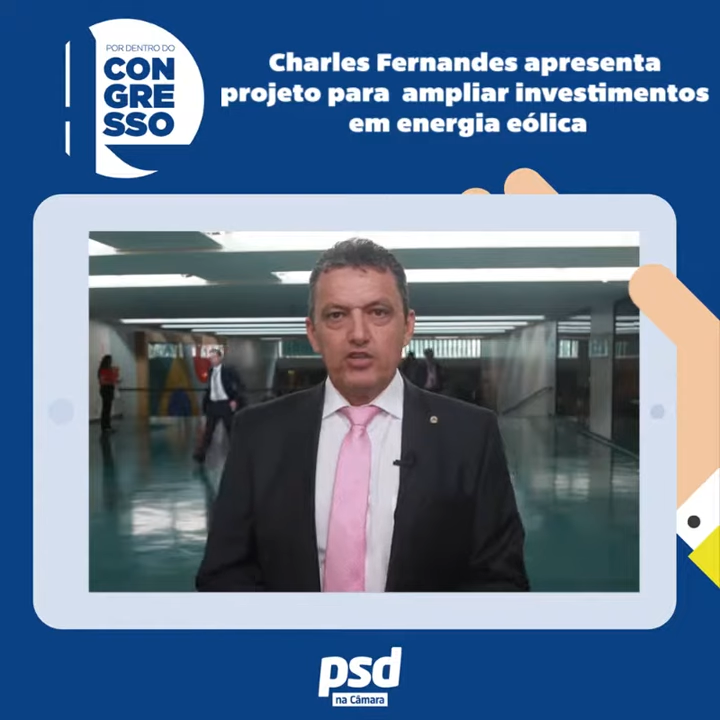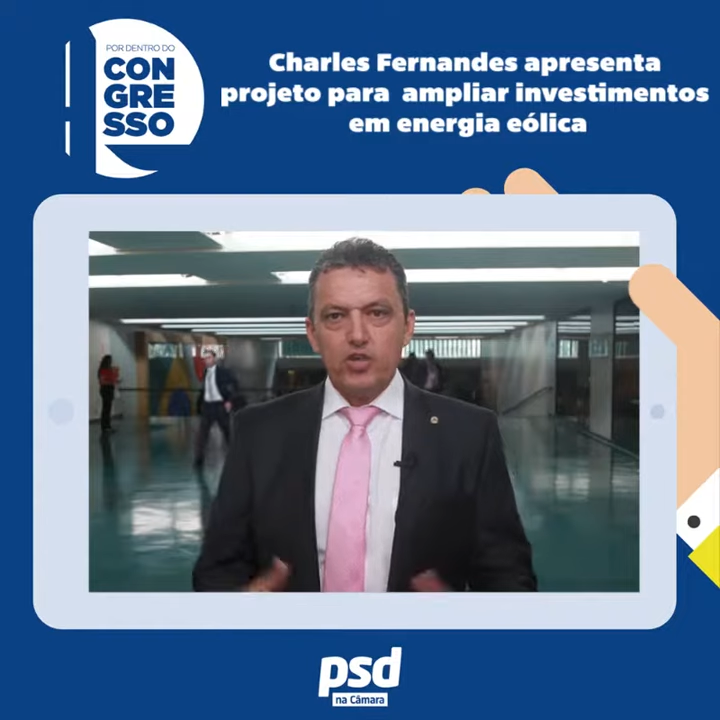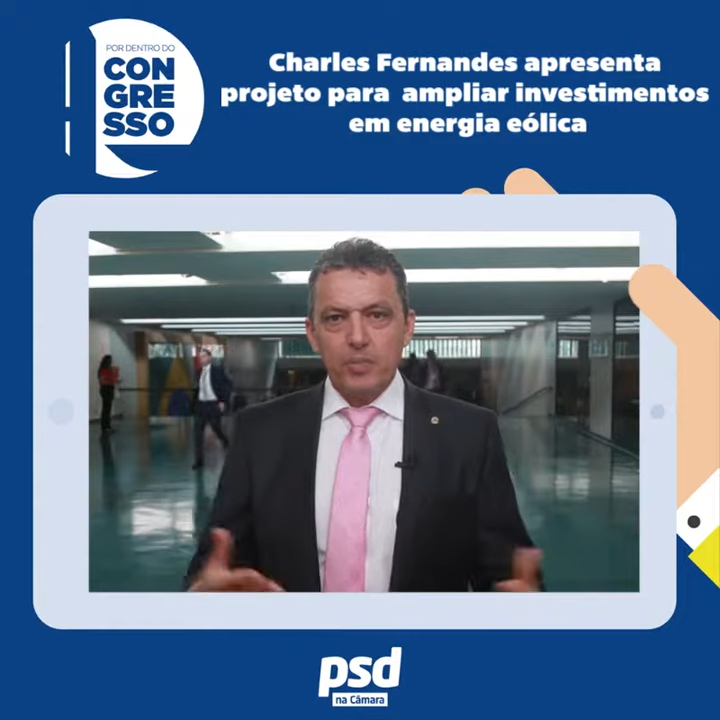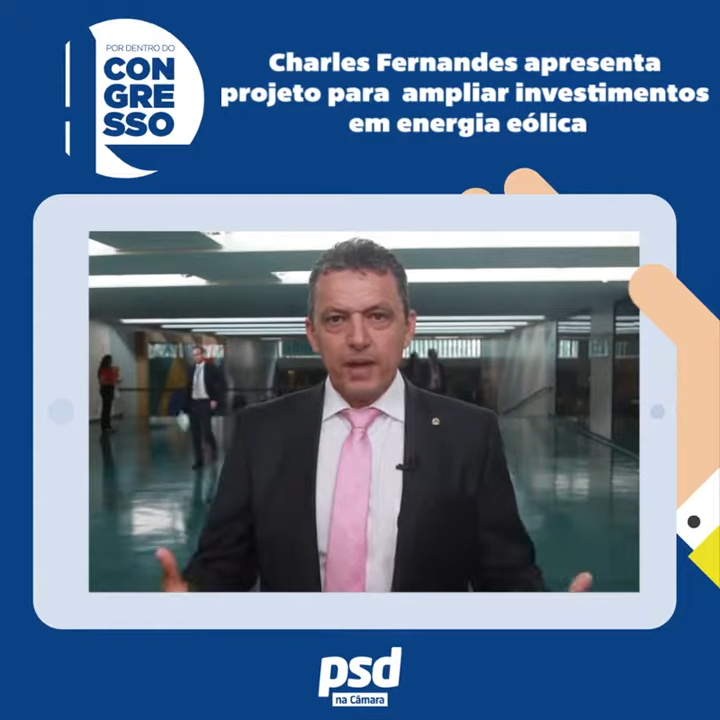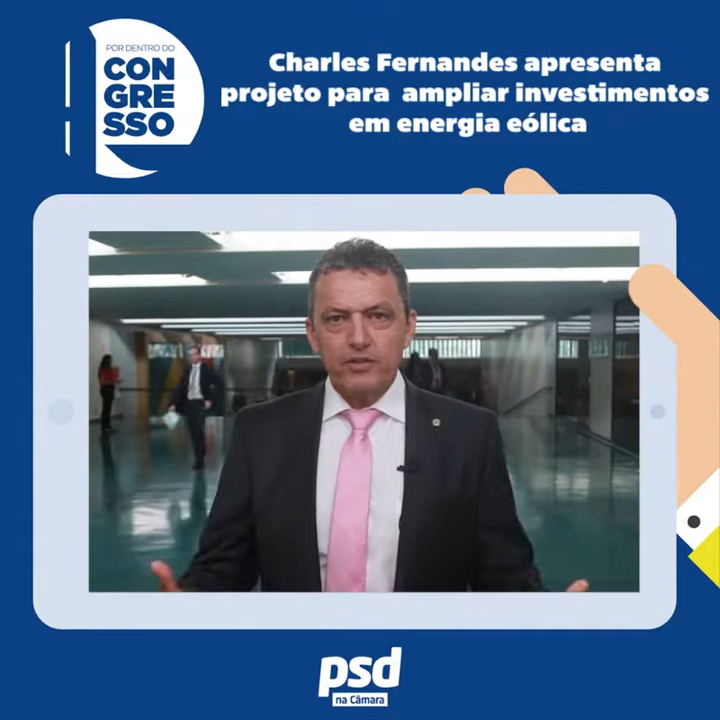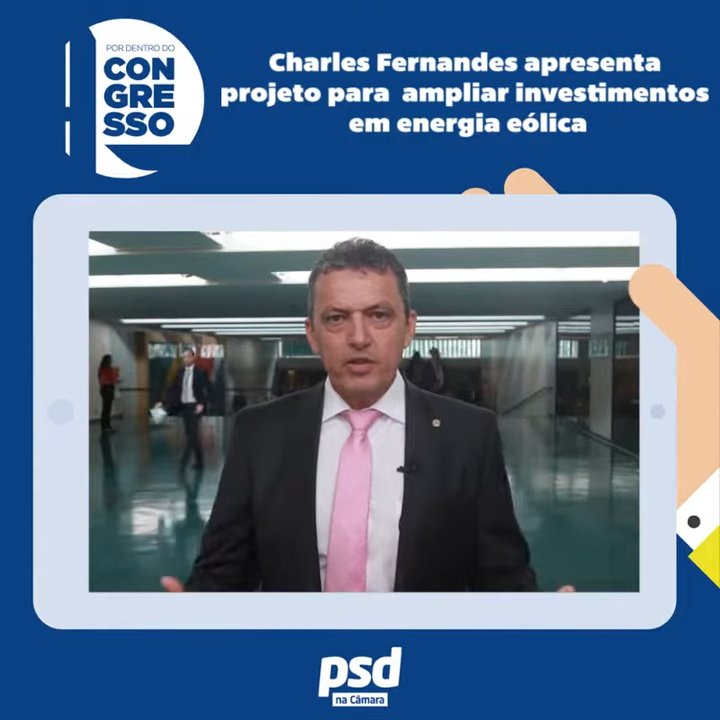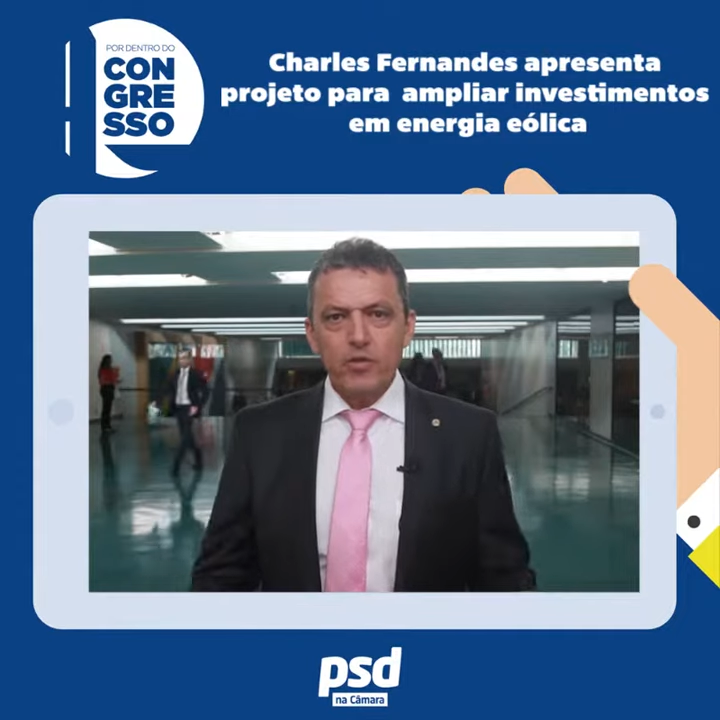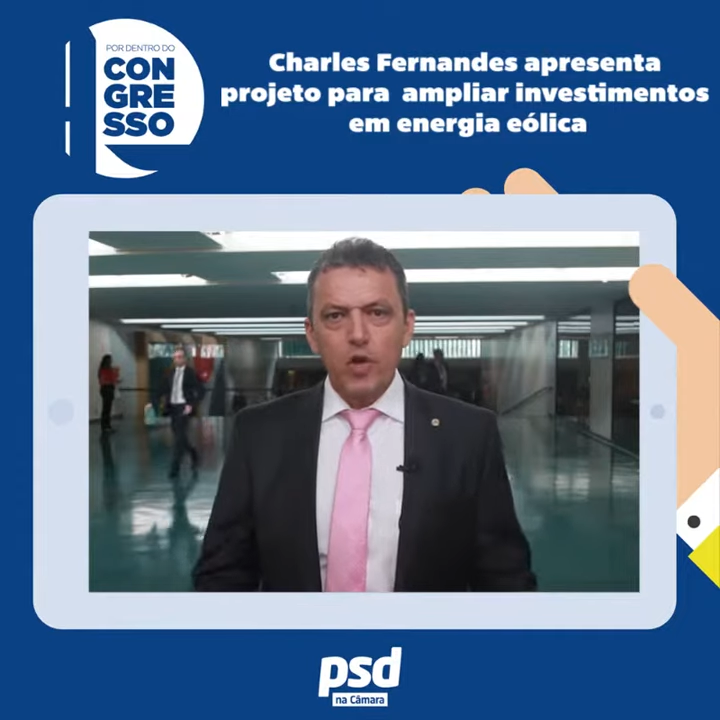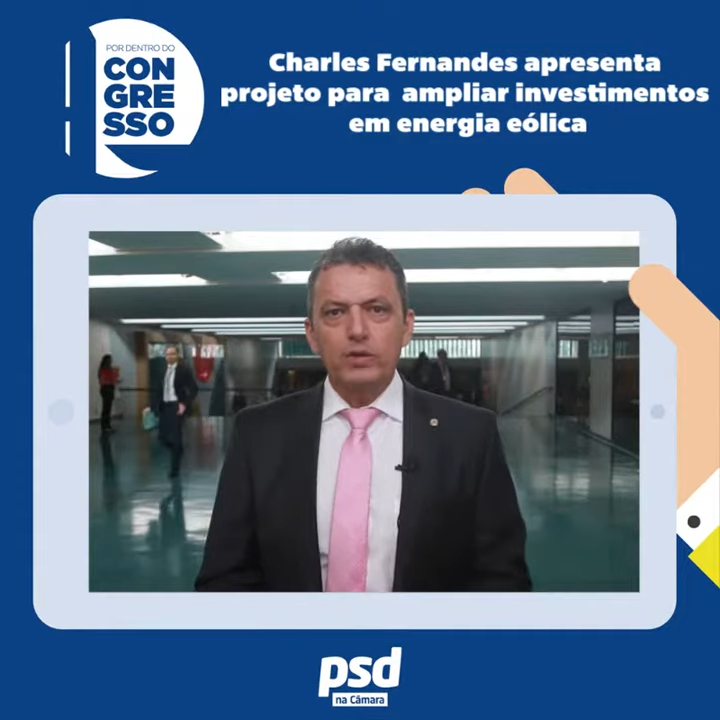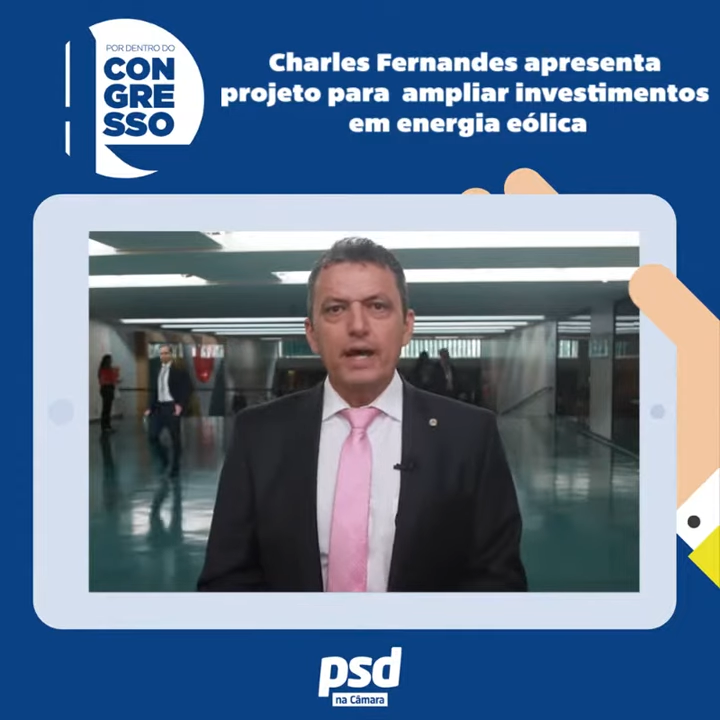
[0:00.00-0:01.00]
Se o Brasil
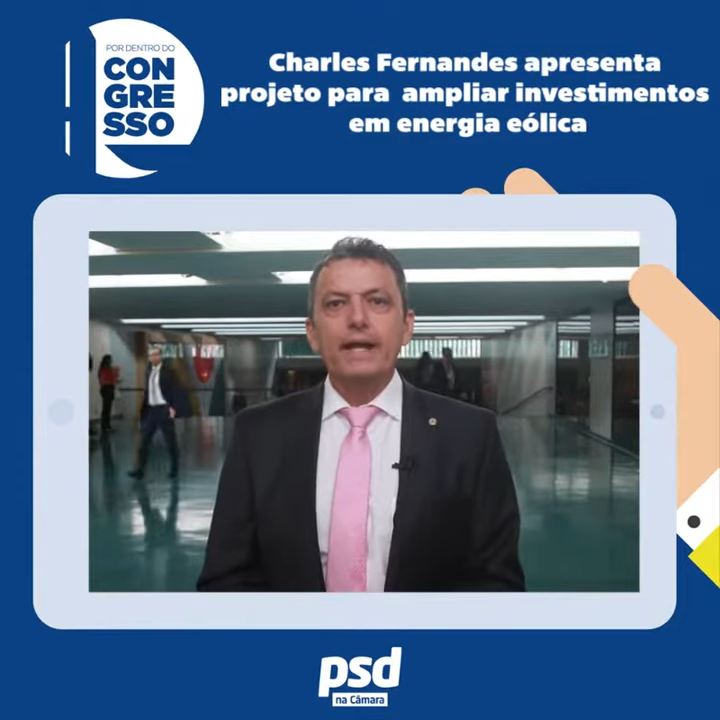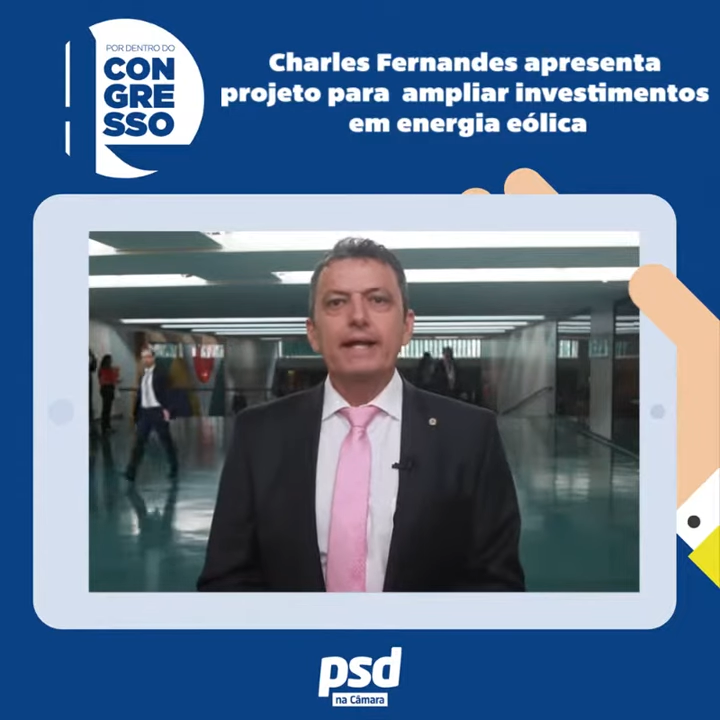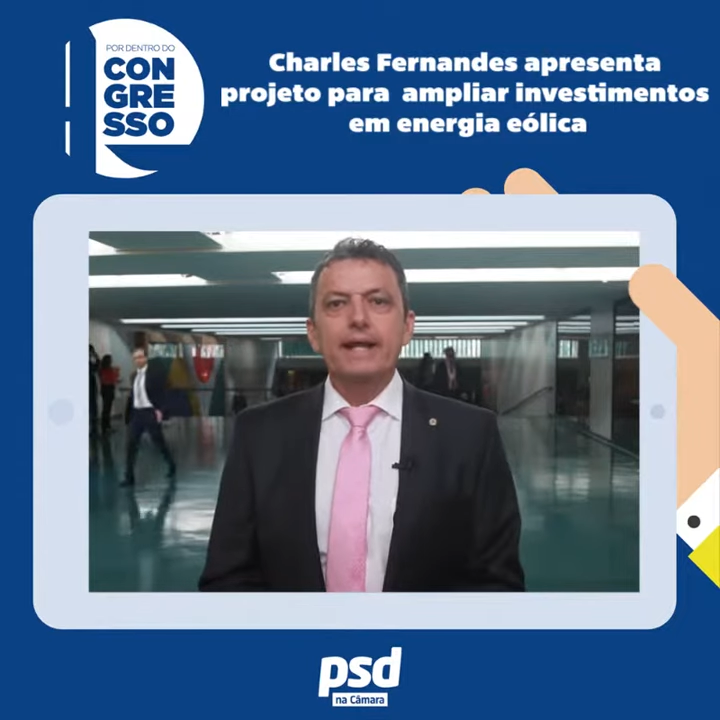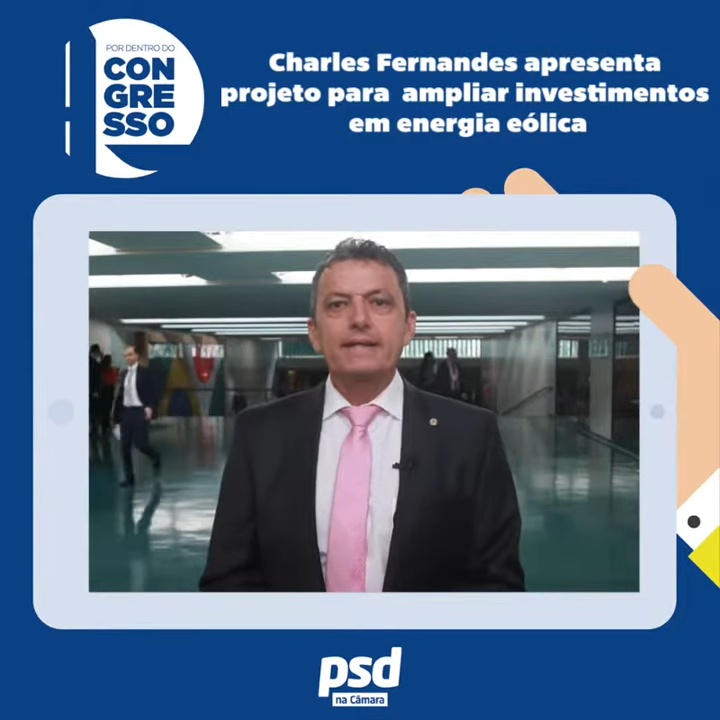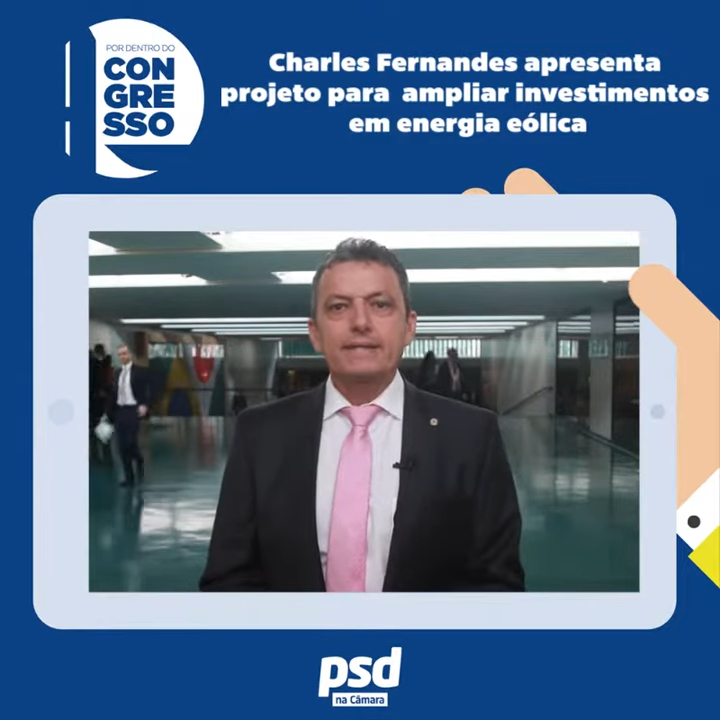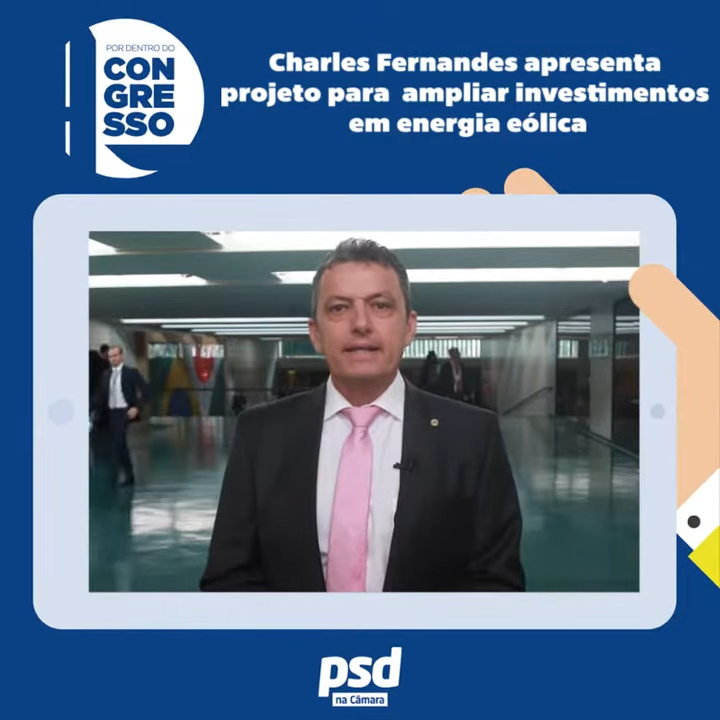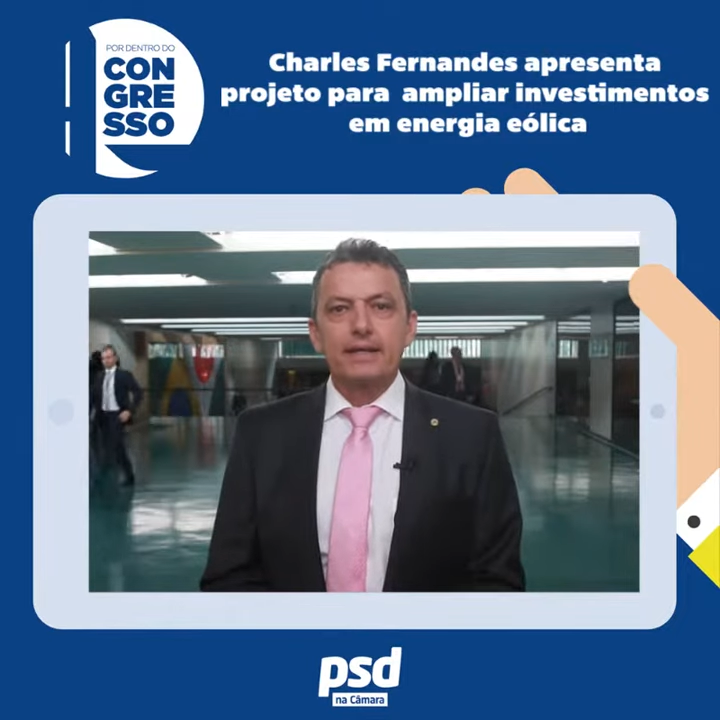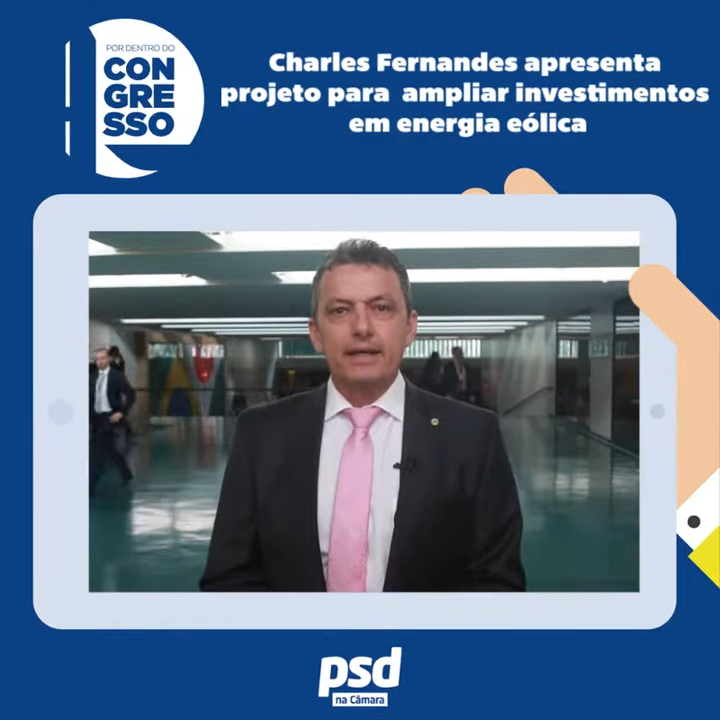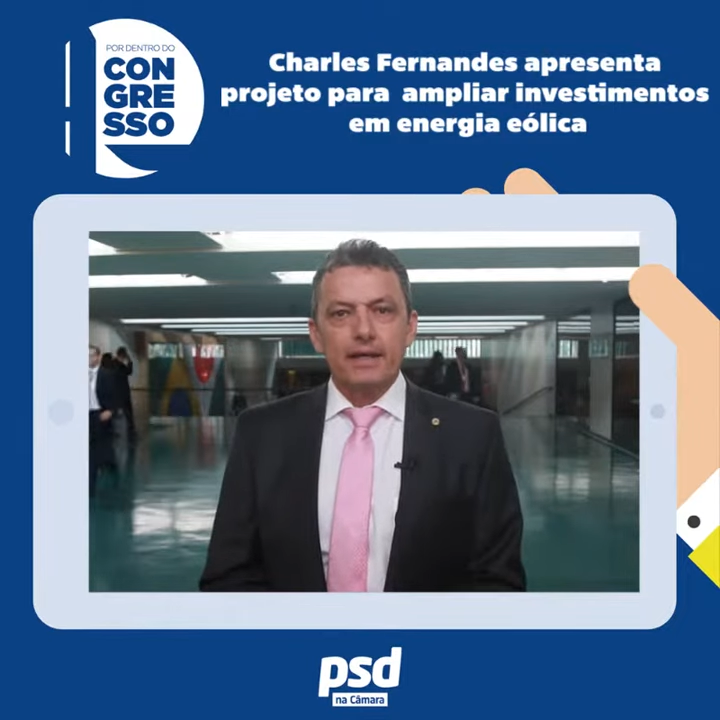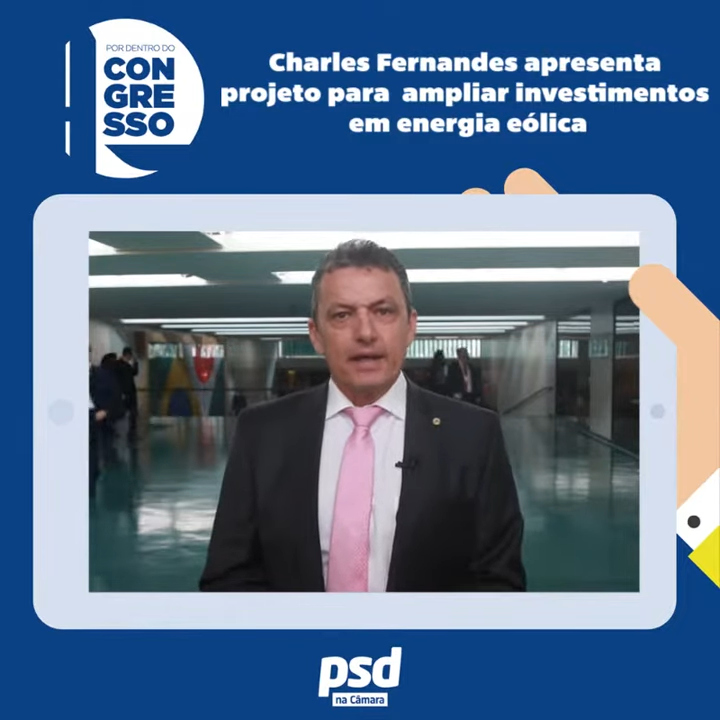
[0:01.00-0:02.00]
voltar a crescer